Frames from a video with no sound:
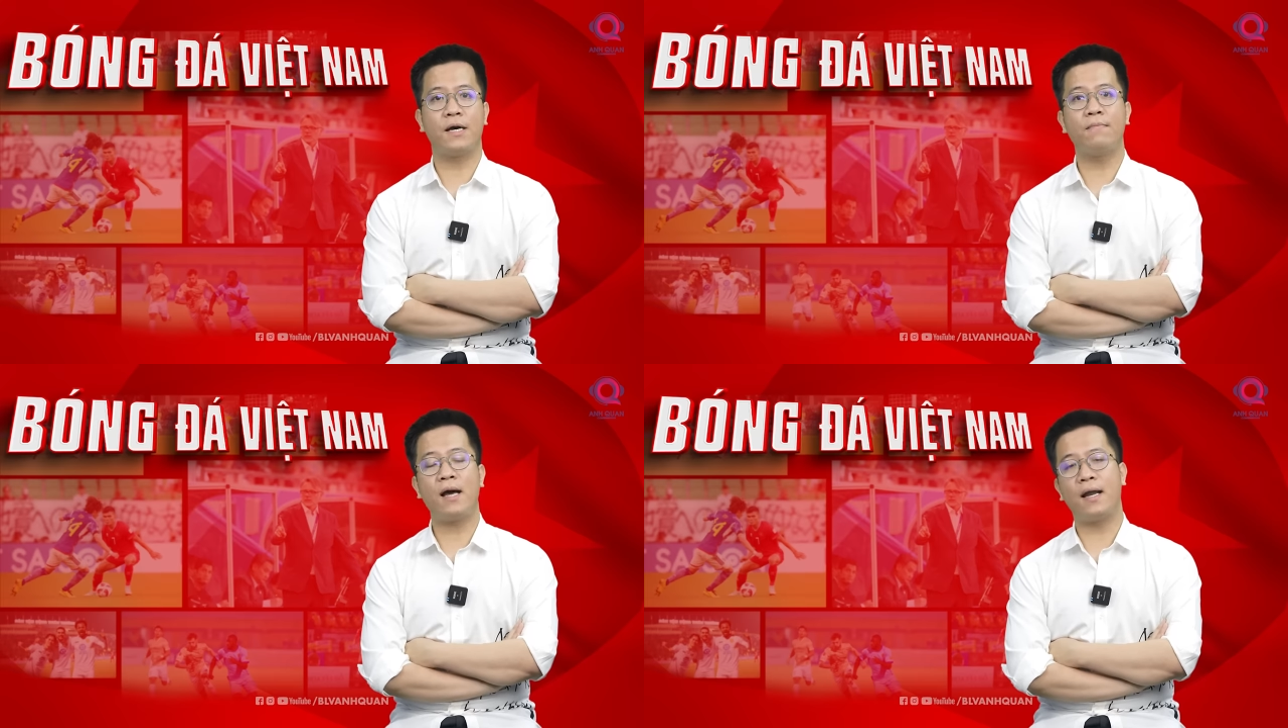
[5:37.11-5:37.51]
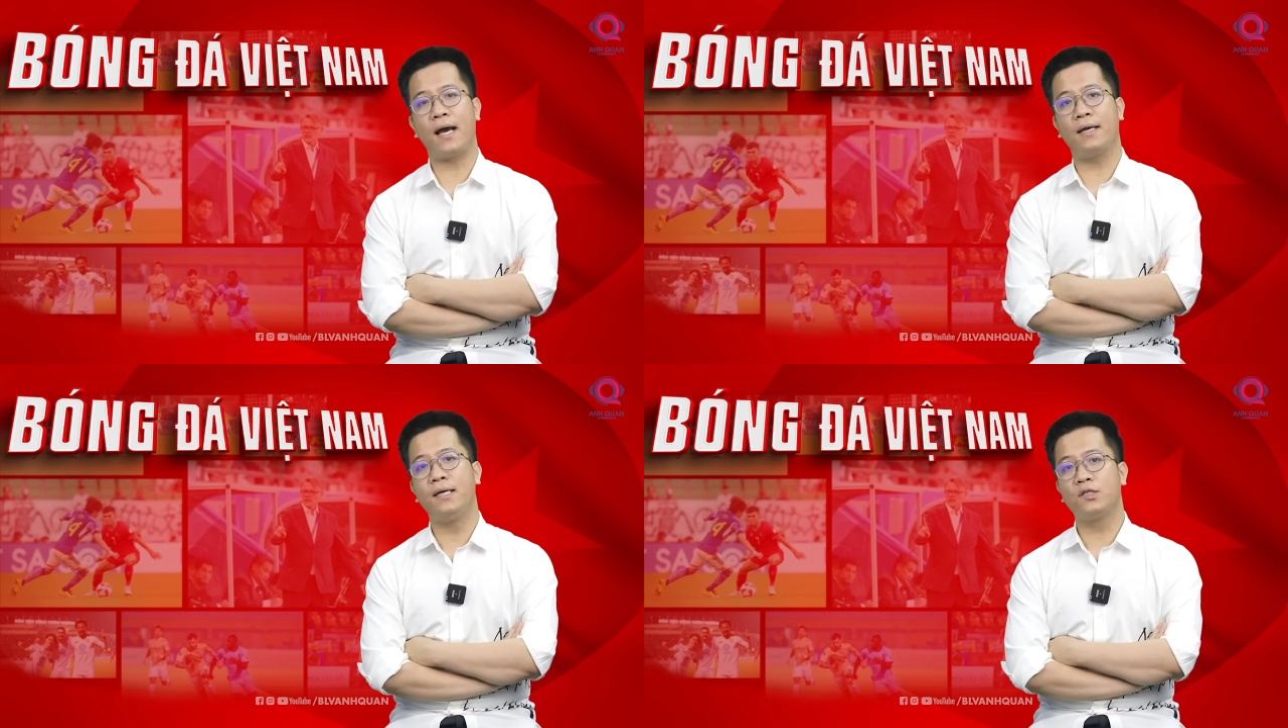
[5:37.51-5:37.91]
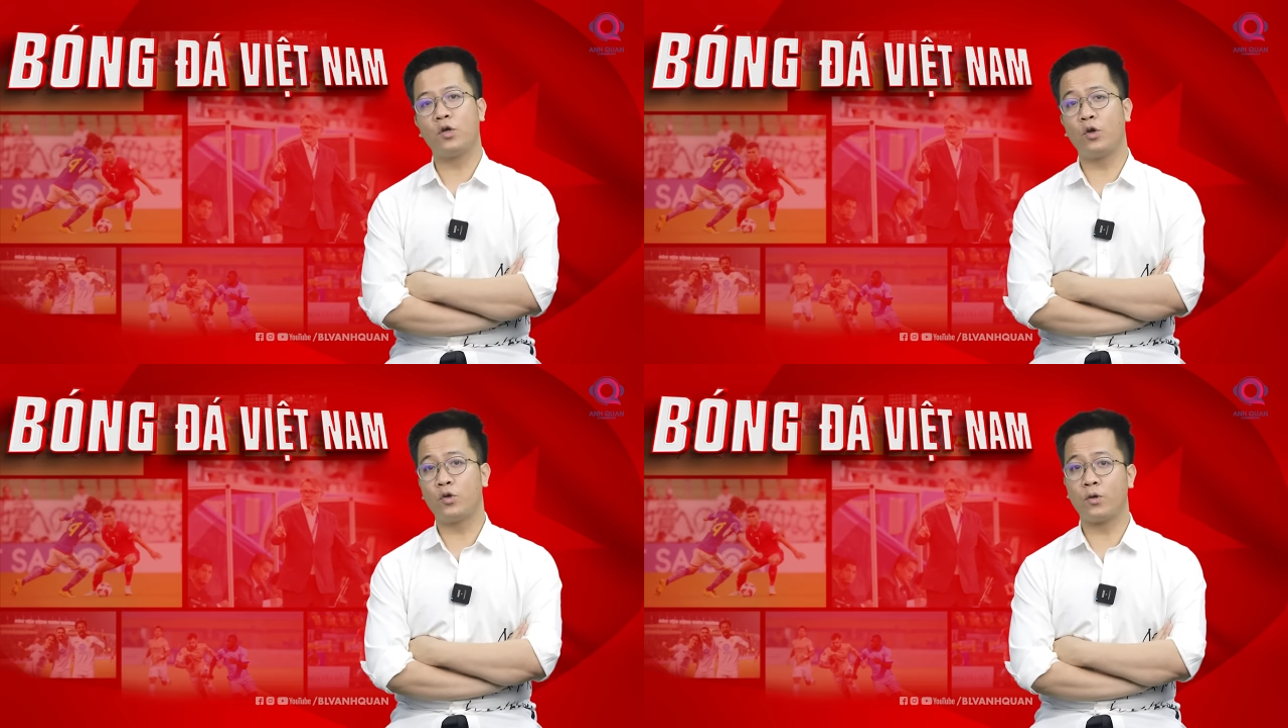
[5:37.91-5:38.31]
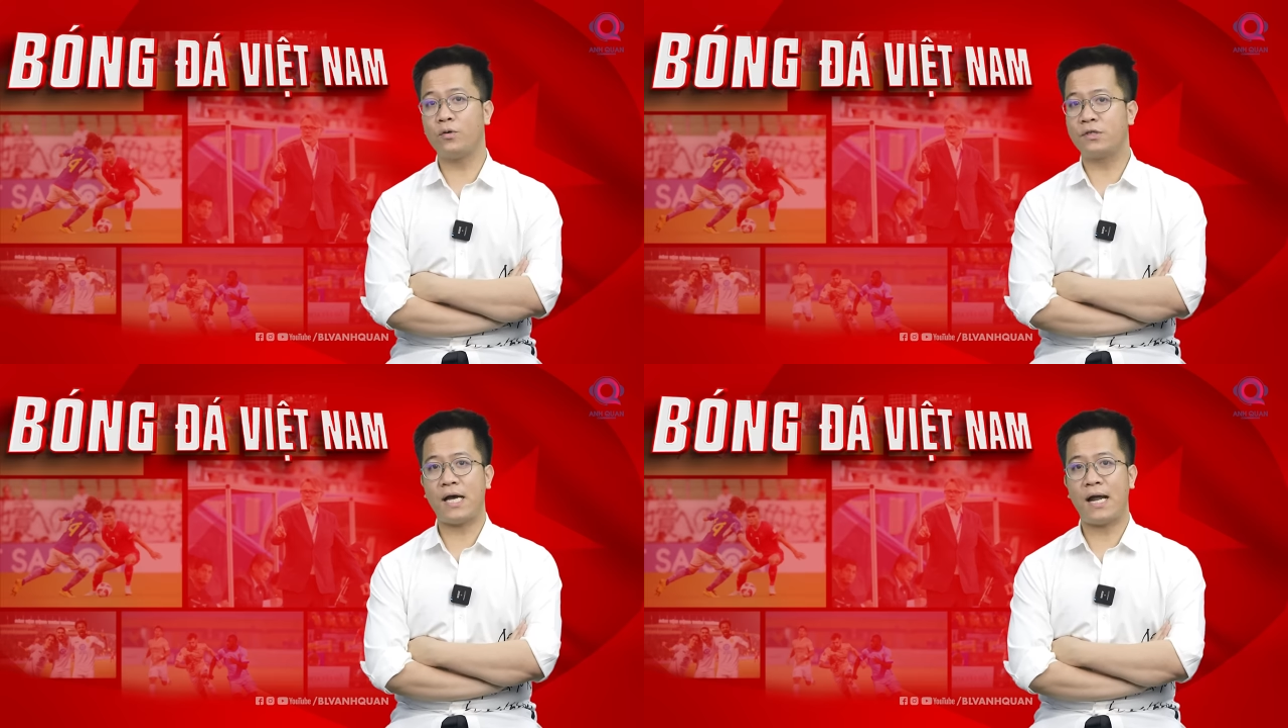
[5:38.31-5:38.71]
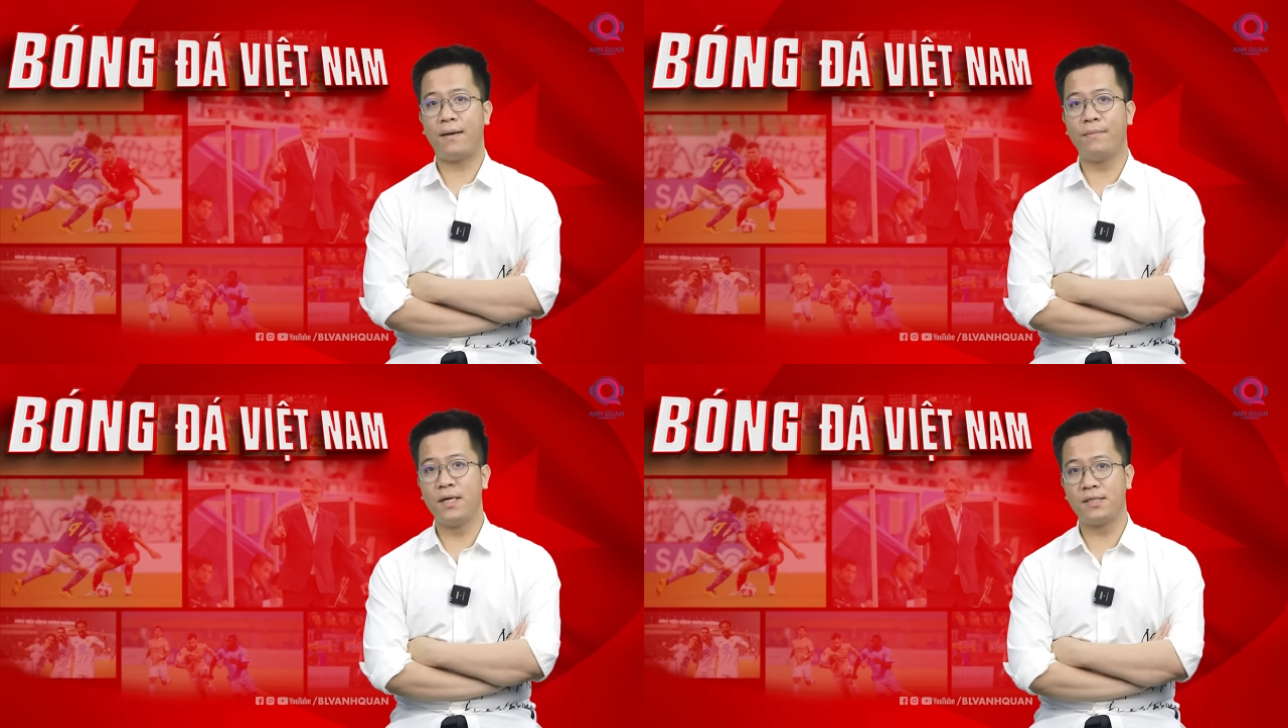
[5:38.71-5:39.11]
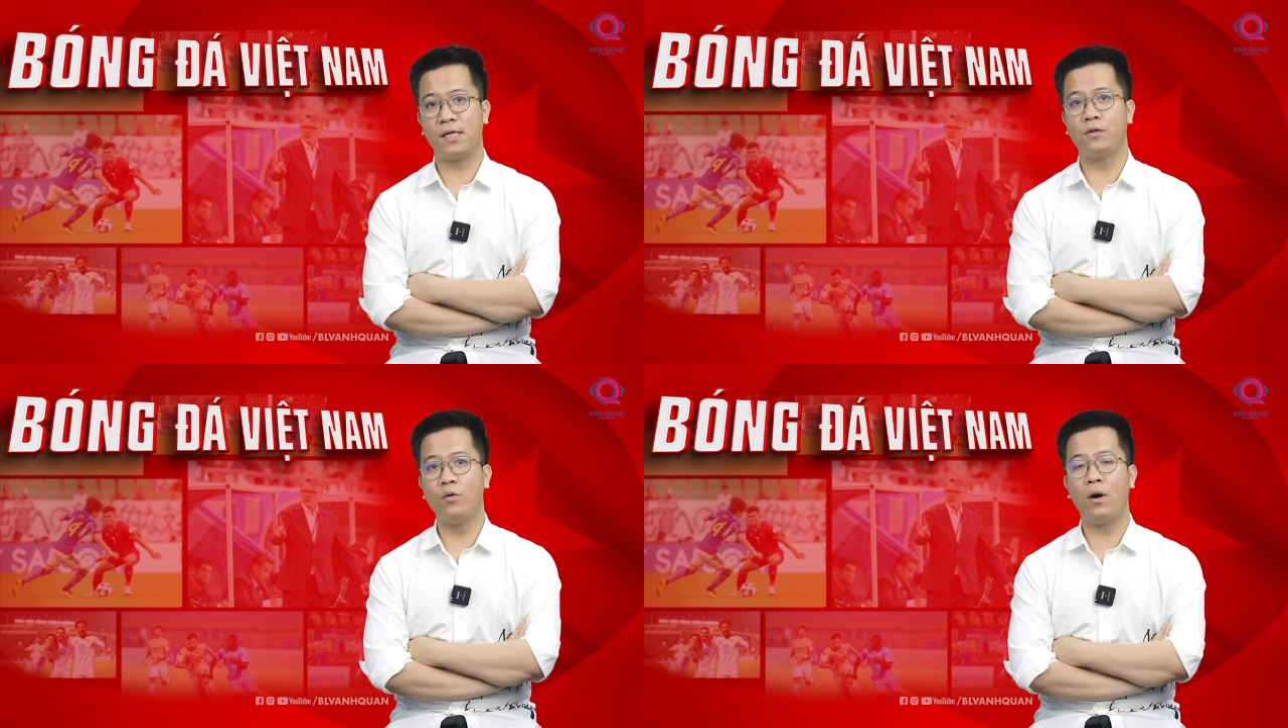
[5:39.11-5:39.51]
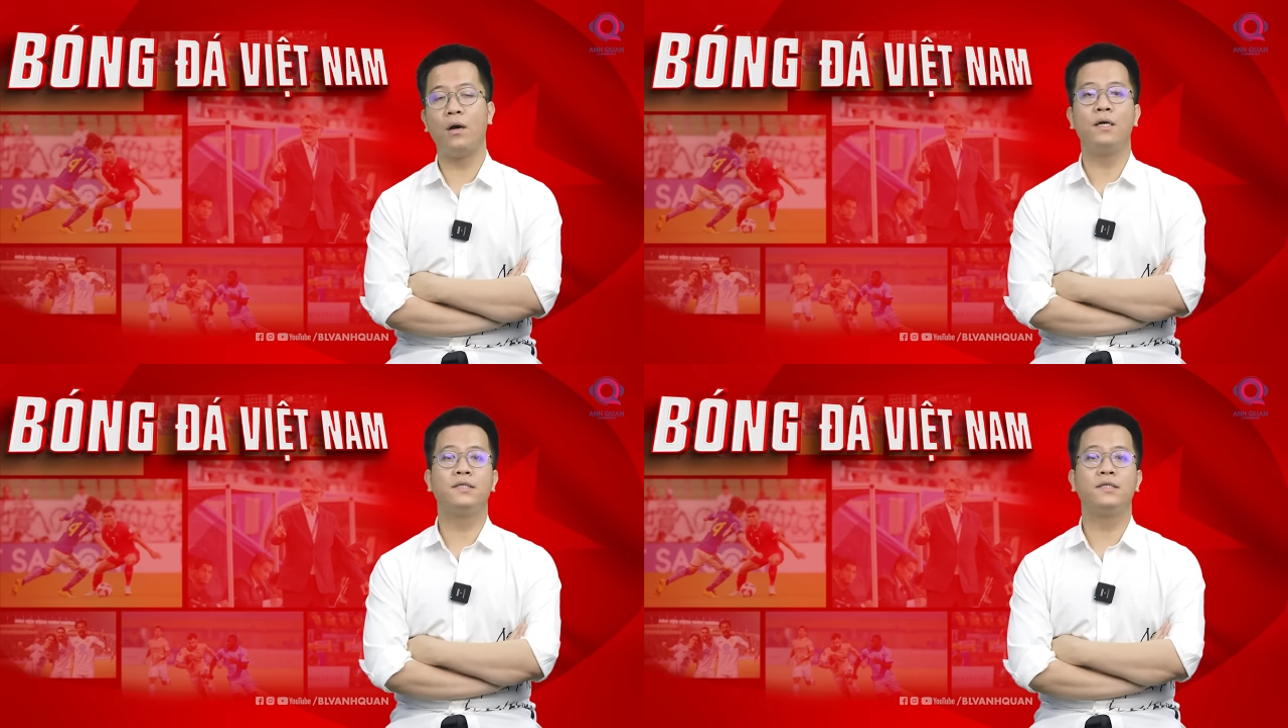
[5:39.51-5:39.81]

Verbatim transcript: trắng mang lại cho đội tuyển quốc gia là 10 trận thua